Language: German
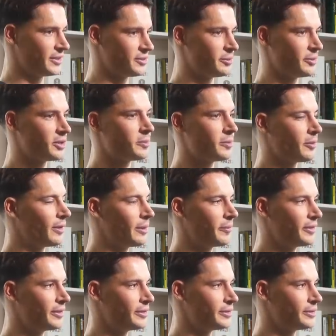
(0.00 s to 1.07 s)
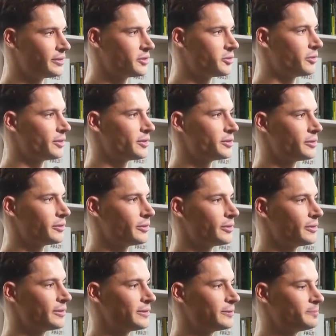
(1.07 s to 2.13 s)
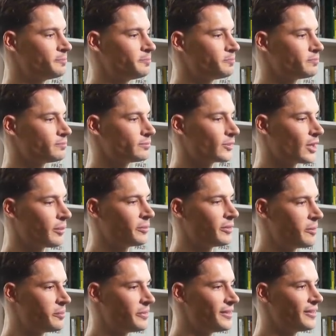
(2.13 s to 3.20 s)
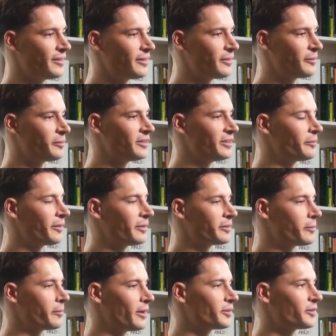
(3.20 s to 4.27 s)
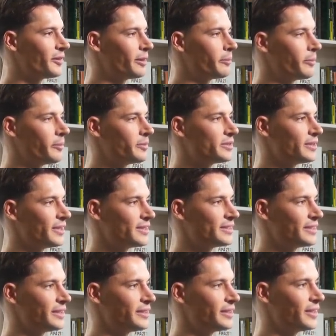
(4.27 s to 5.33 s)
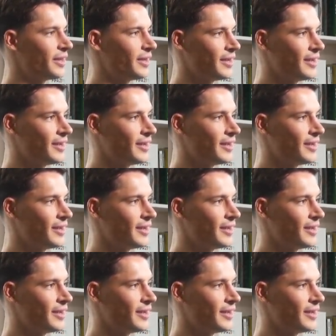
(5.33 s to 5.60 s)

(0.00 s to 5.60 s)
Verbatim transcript: hatte zum Beispiel auch einmal die Situation, ähm, habe dann Bilder mit jemandem gemacht und er hat mir ein bisschen erzählt,